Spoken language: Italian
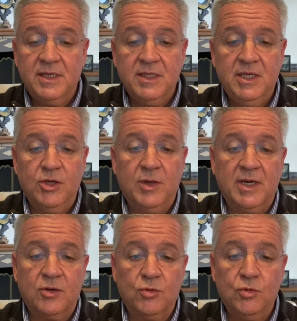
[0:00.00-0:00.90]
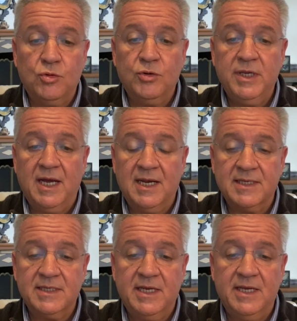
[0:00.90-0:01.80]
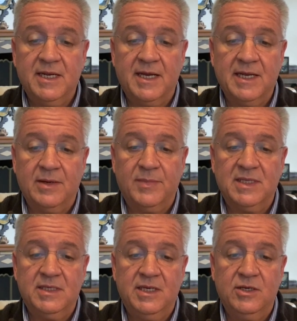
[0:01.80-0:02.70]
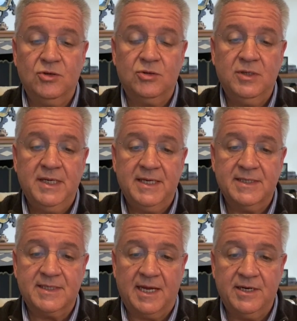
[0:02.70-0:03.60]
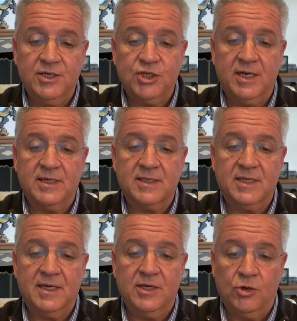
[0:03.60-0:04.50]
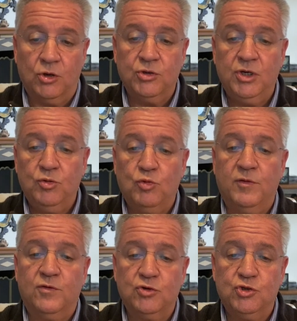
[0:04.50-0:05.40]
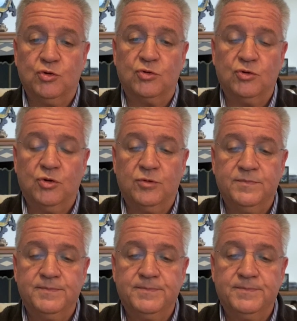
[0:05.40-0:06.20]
Dio è con noi alla sera e al mattino, e stanne certa in ogni nuovo giorno.